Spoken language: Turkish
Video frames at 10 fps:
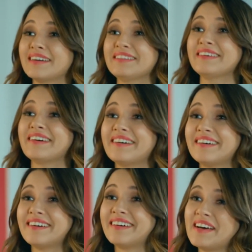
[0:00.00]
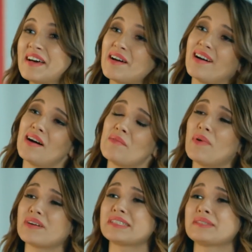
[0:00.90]
Hadi ya.
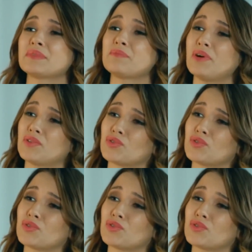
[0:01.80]
Bak şimdi